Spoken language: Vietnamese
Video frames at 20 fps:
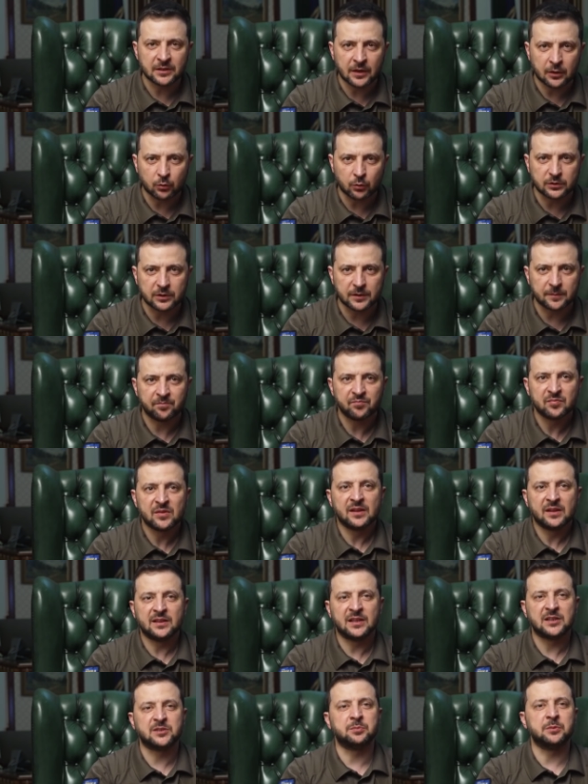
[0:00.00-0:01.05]
Tổng thống
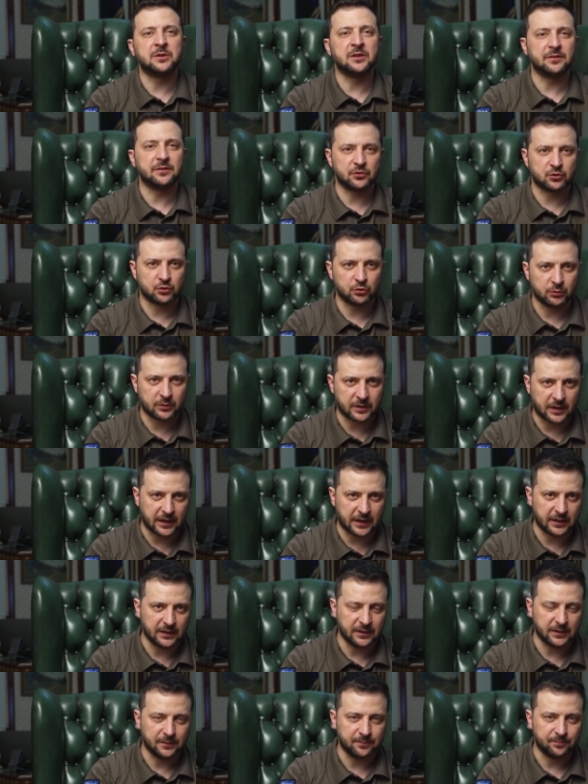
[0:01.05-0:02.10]
Ukraine Volodymyr
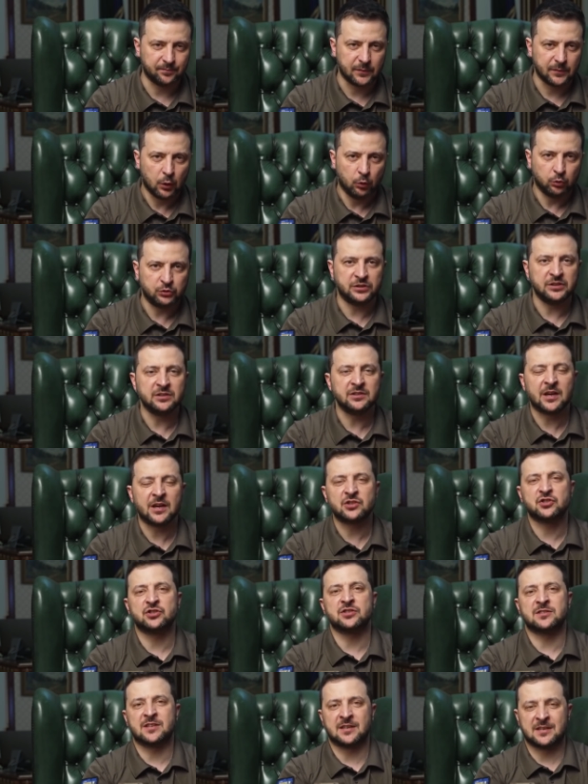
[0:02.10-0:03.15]
Zelensky đã
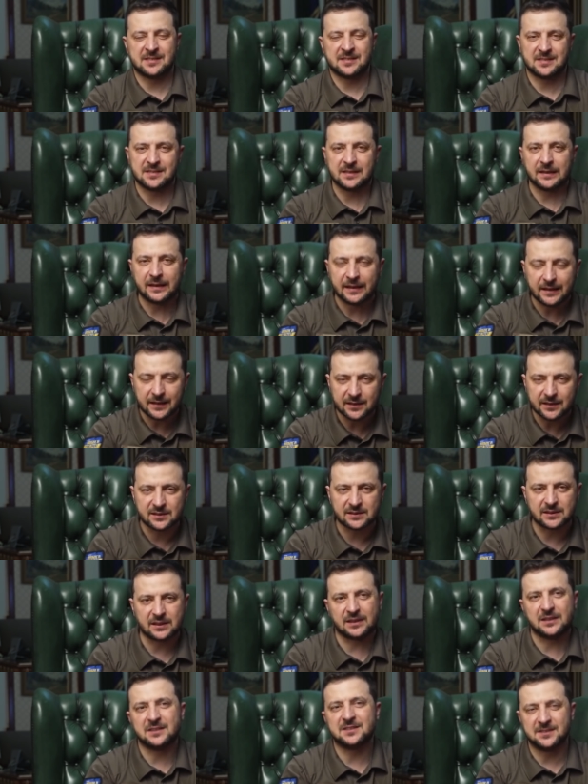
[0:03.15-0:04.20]
nói rằng những tuần
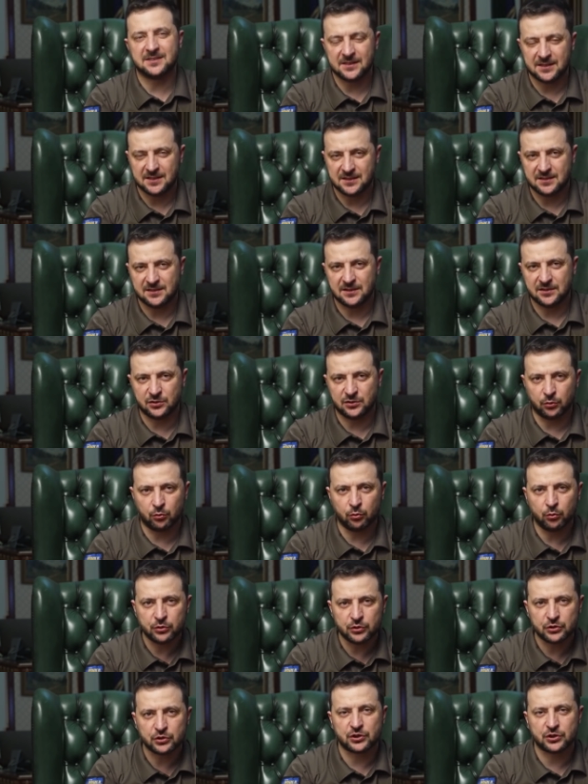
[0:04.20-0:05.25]
tới, cuộc chiến sẽ rất
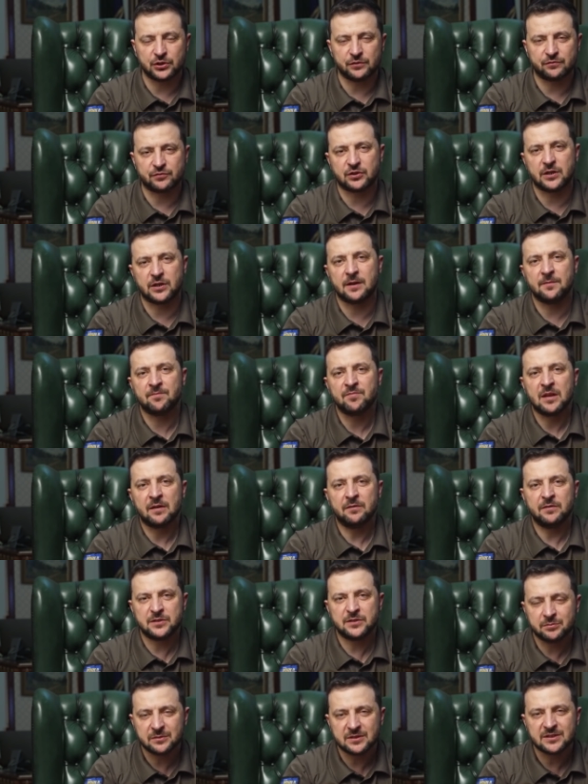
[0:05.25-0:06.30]
khó khăn vì
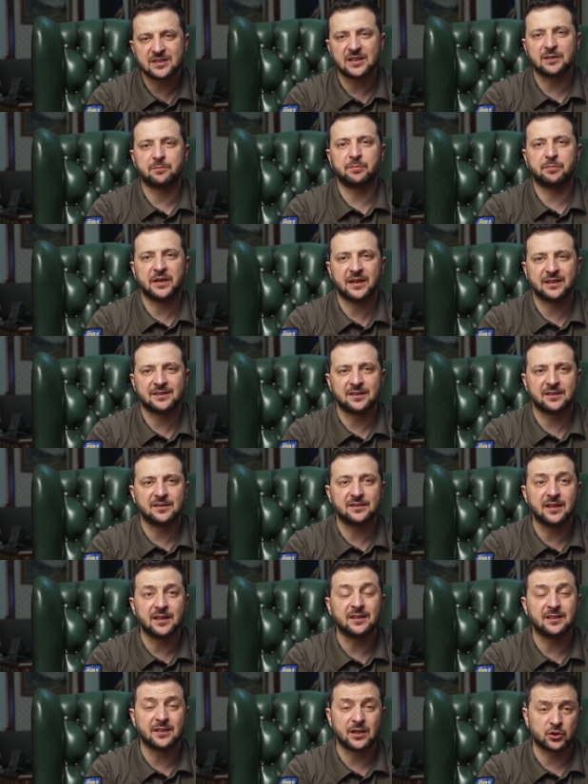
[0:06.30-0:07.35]
quân xâm lược Nga đang
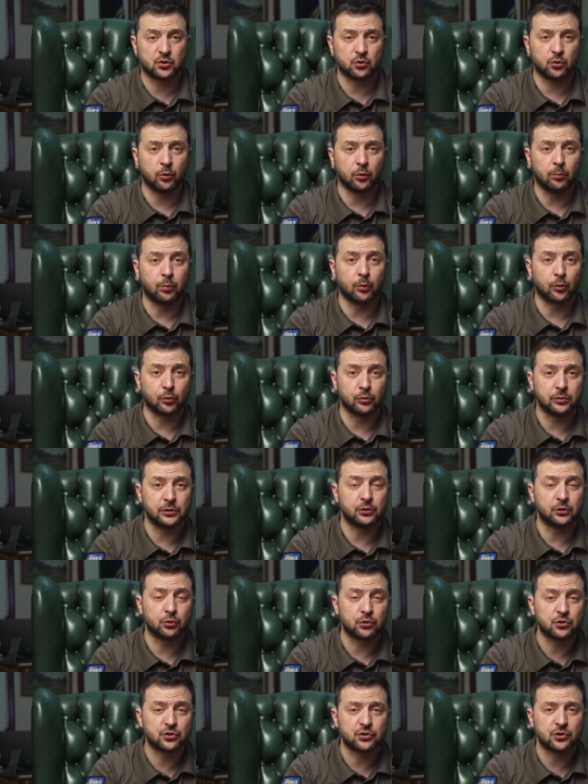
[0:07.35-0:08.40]
cố gắng mở rộng
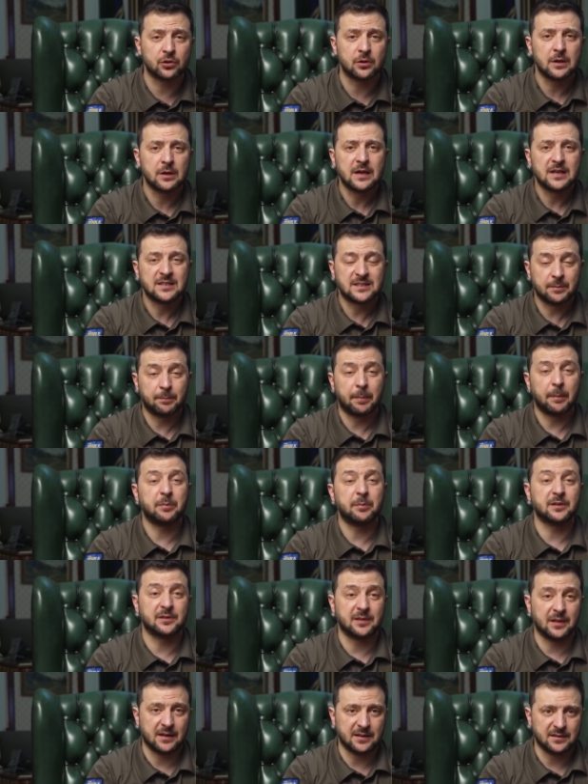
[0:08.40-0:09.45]
các vùng lãnh thổ bị
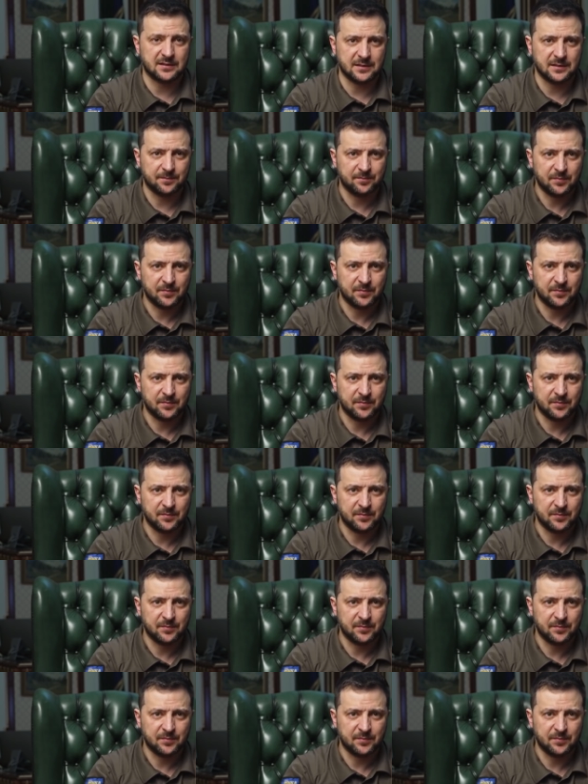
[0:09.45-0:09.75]
chiếm đóng.